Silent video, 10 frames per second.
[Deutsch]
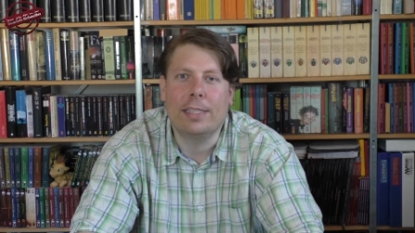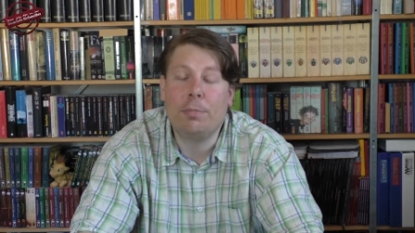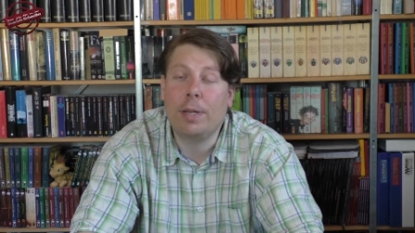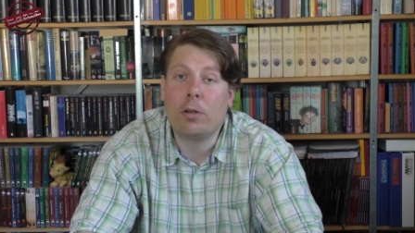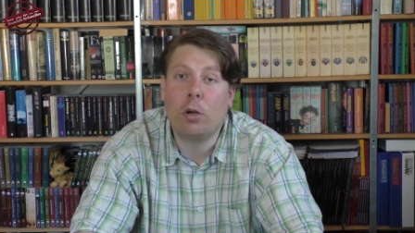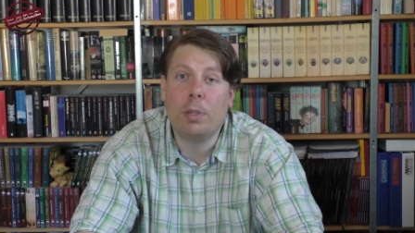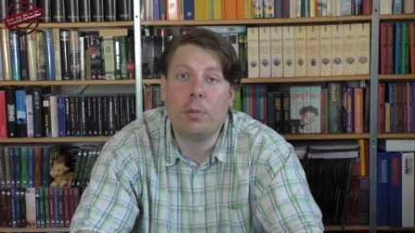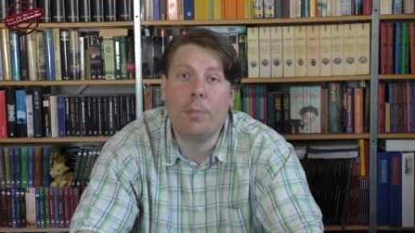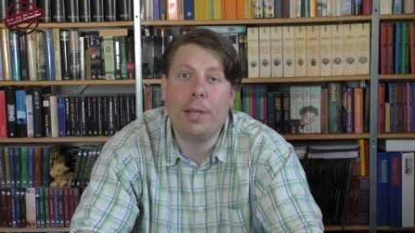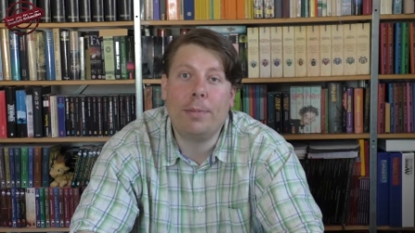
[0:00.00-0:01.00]
Sie bekommen
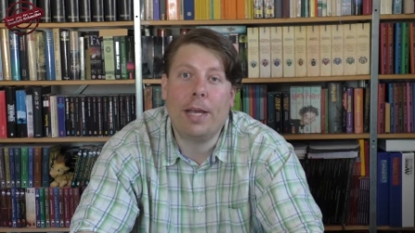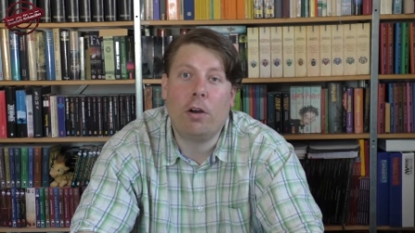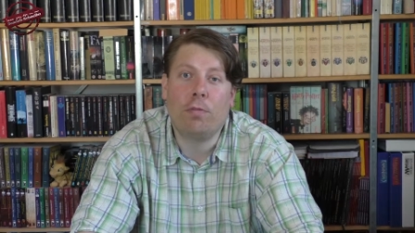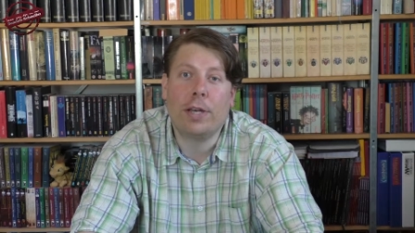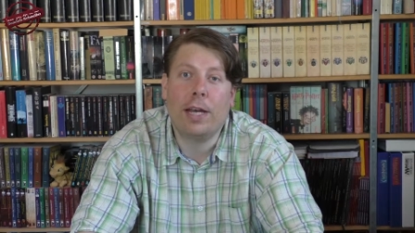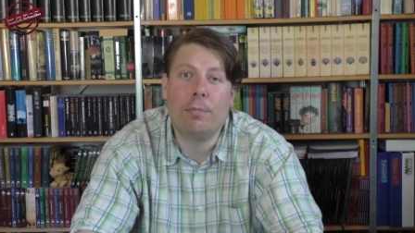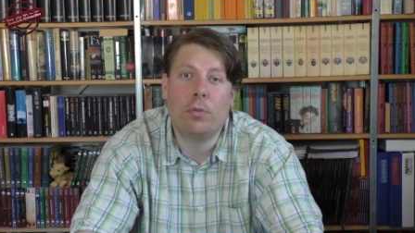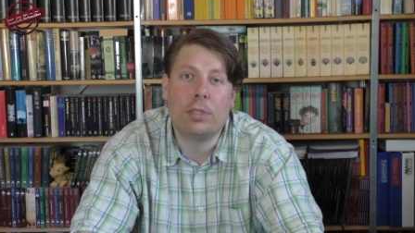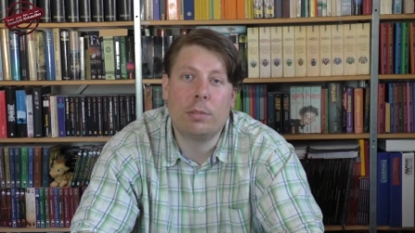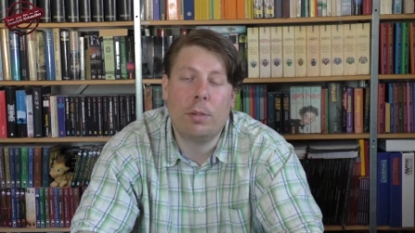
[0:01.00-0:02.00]
immer mehr, mehr Aufgaben
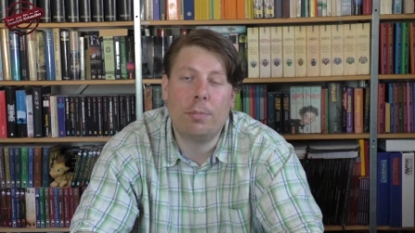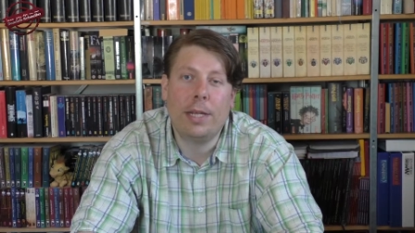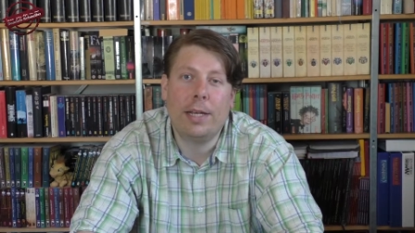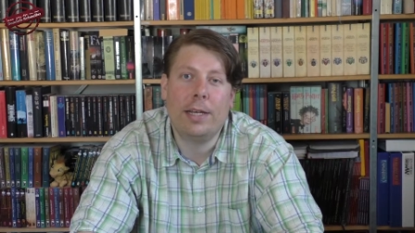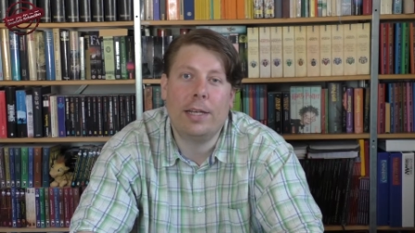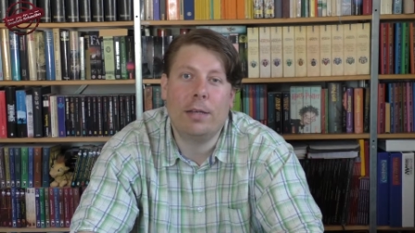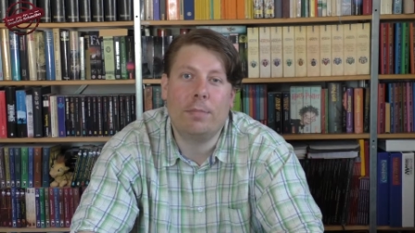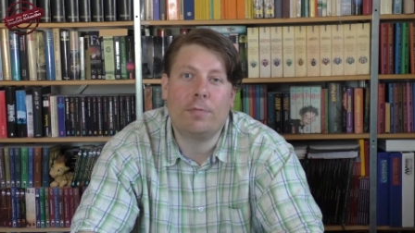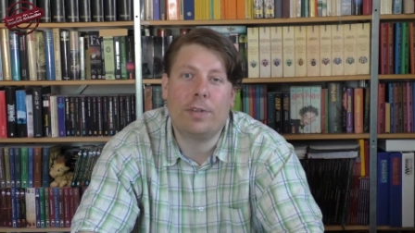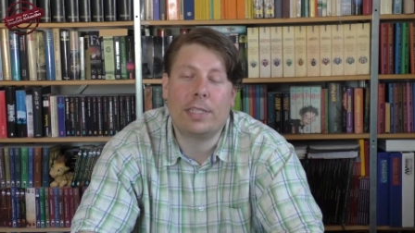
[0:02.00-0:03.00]
und immer mehr
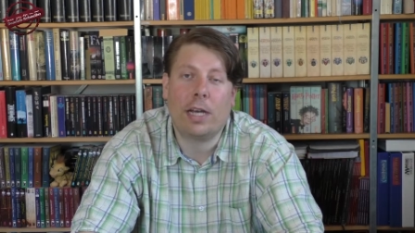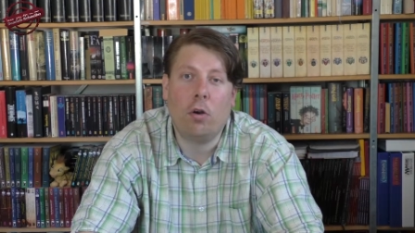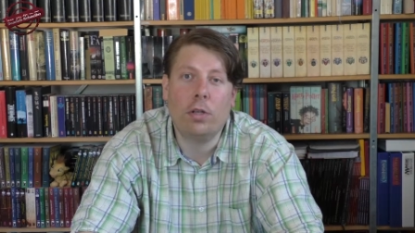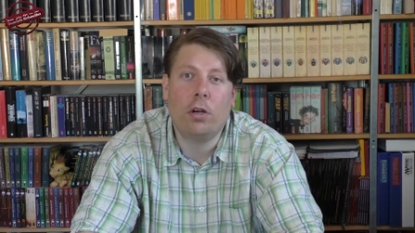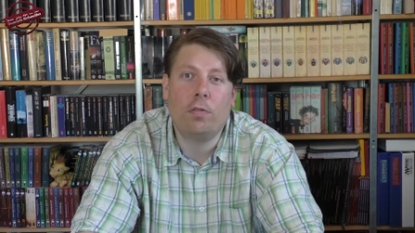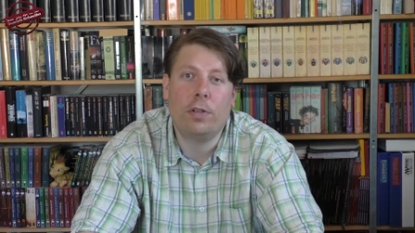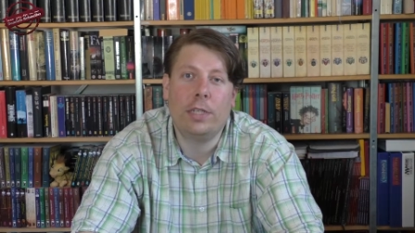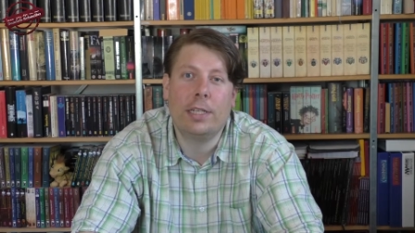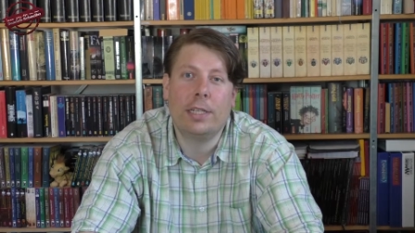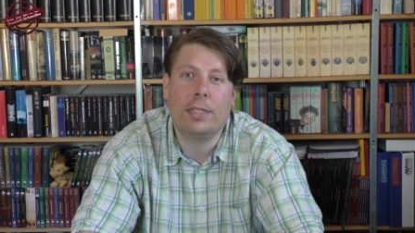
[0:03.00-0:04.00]
ähm, Vertrauen auch
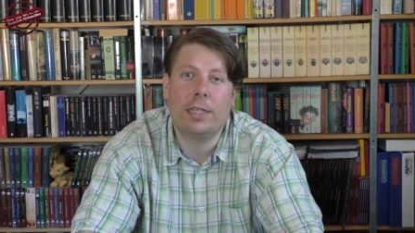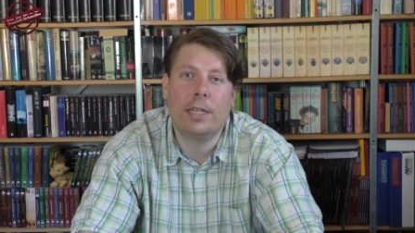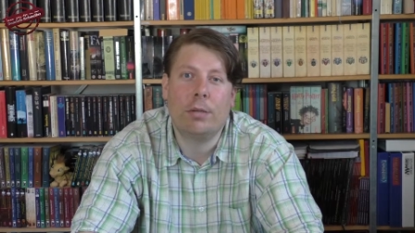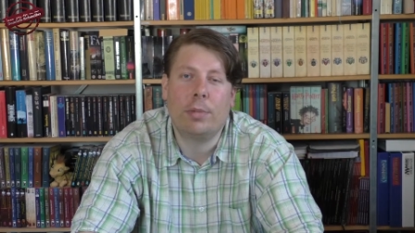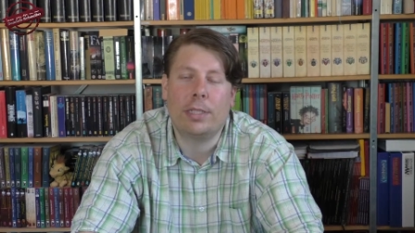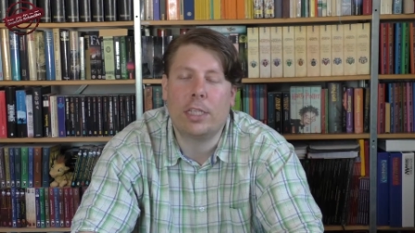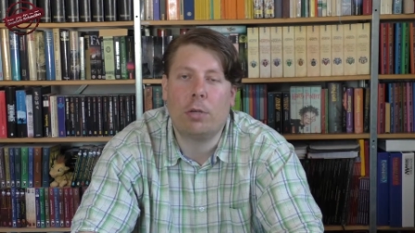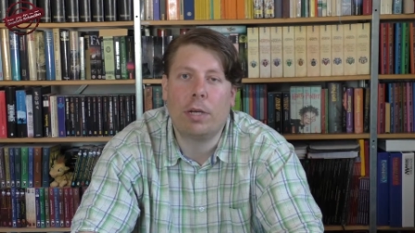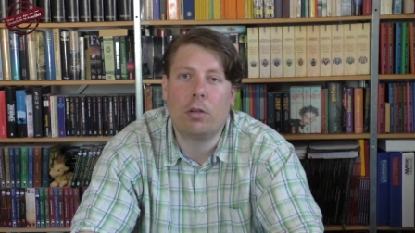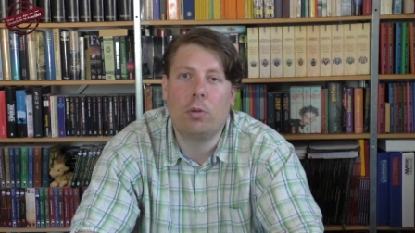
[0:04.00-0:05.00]
von ihren ähm,
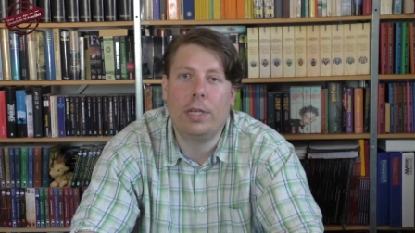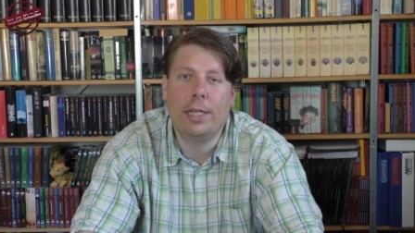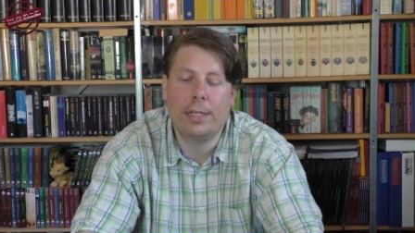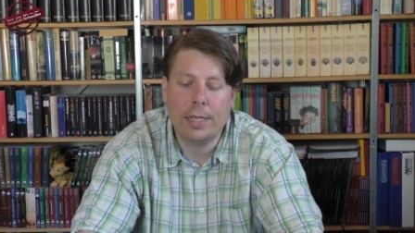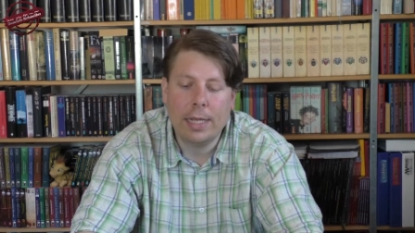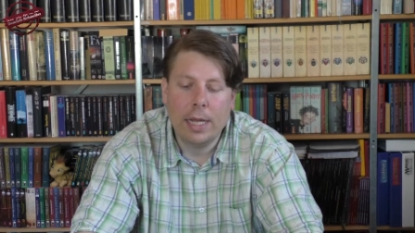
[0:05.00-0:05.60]
Zaubererkollegen.